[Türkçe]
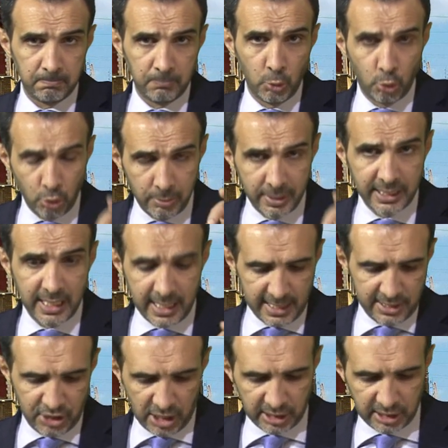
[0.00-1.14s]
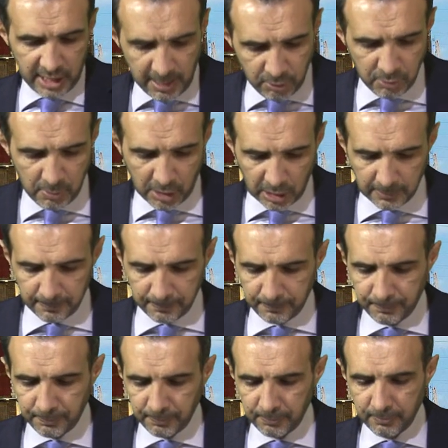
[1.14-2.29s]
Hükümete res çekti. Neymiş bakalım.
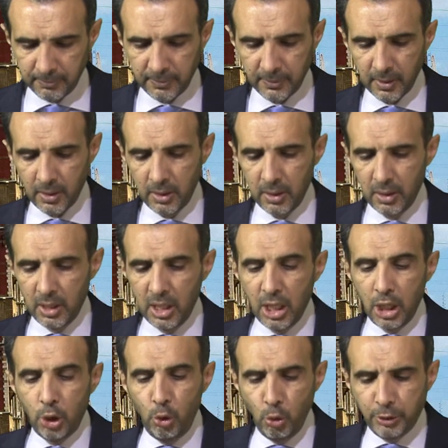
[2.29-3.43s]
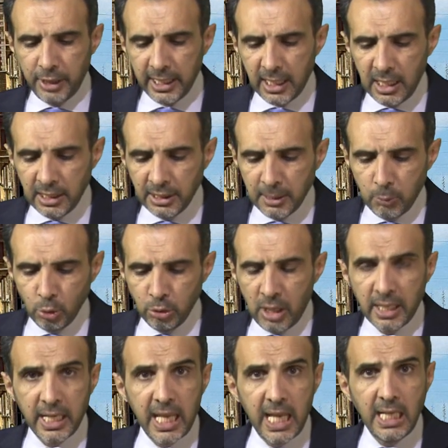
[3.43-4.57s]
Ülke genelinde
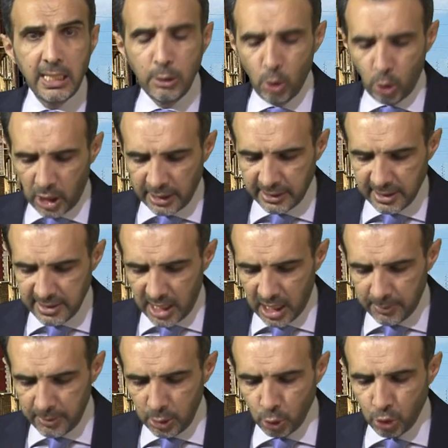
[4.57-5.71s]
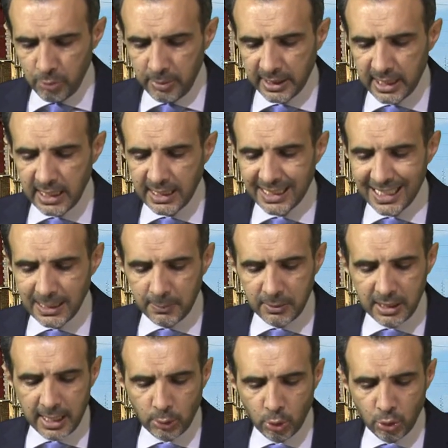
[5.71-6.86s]
bulunan 50 lokanta sahibi hükümete
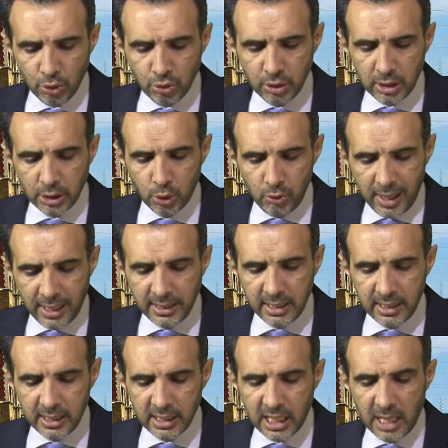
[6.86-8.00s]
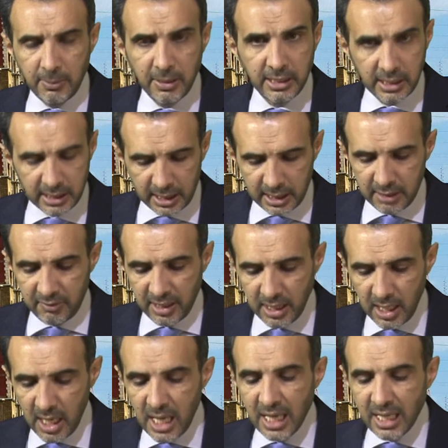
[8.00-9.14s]
tedbirler konusunda güvenlerini kaybettiklerini
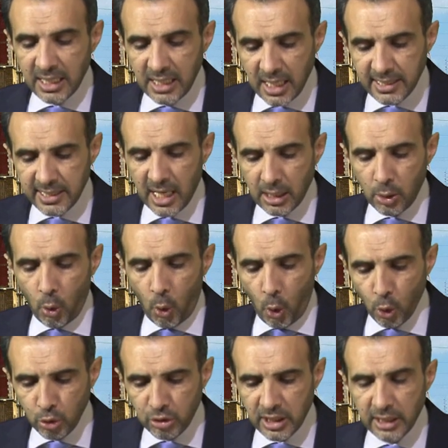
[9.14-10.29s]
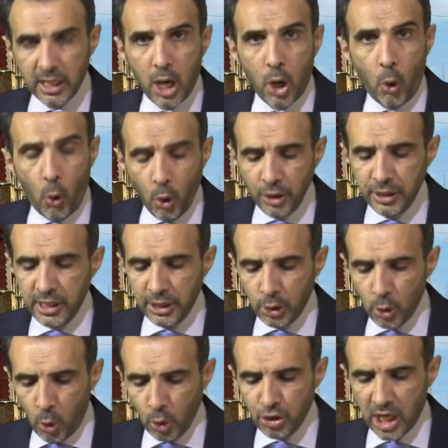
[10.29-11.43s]
ve yasak olsa da
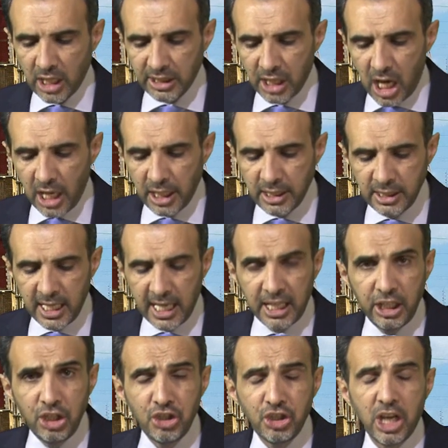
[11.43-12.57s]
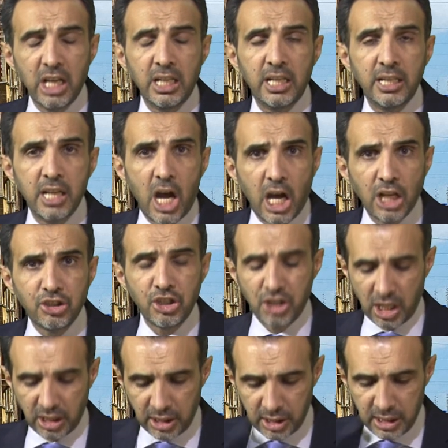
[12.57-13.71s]
17 Ocak tarihinde iş yerlerini
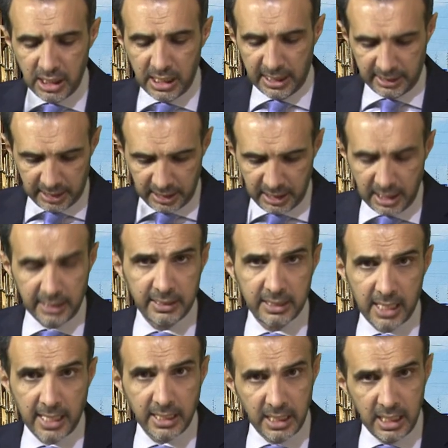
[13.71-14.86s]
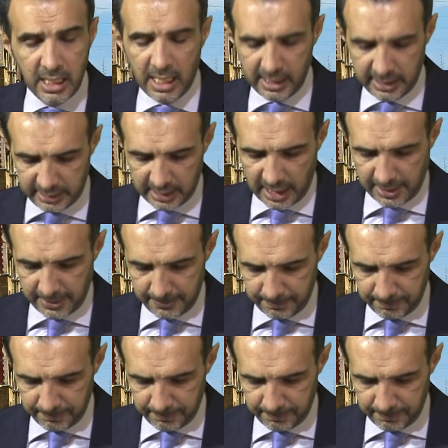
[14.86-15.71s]
açacaklarını ilet, ilettiler, ilan ettiler.